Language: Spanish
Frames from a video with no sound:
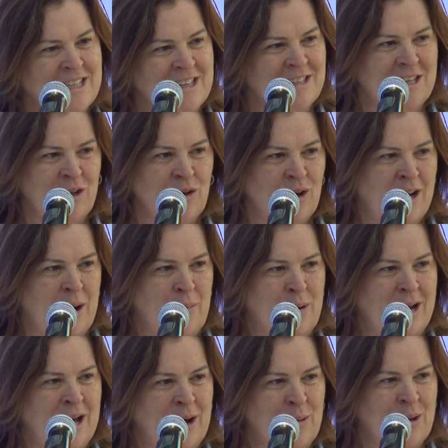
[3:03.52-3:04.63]
sentido de la
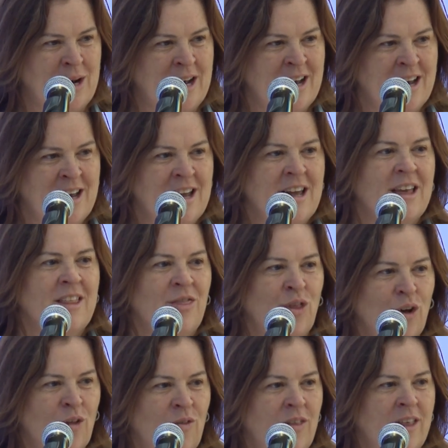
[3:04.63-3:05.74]
palabra,
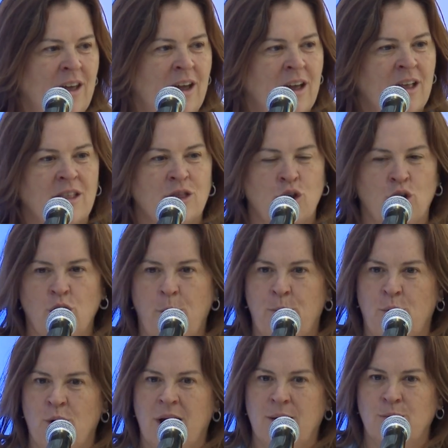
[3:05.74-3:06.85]
donde todos
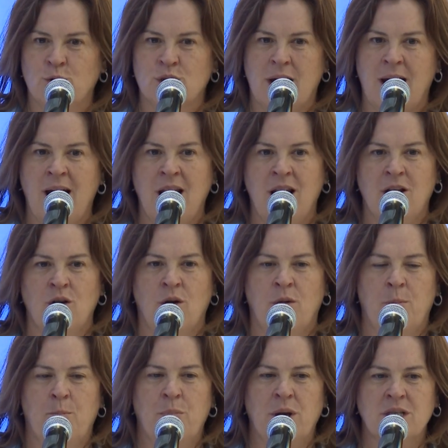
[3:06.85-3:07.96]
pongamos
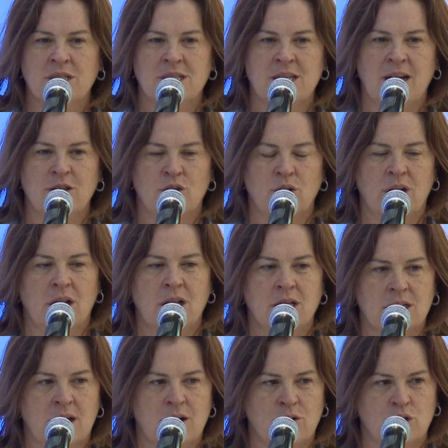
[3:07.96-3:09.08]
algo pensando en el
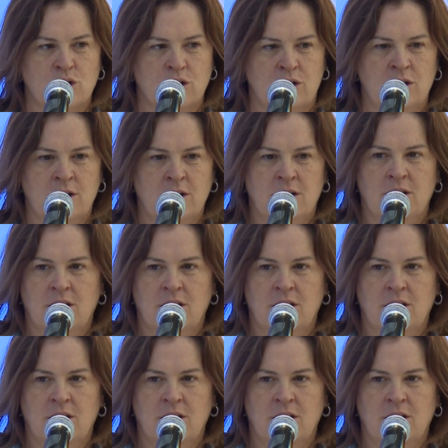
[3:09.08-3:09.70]
desarrollo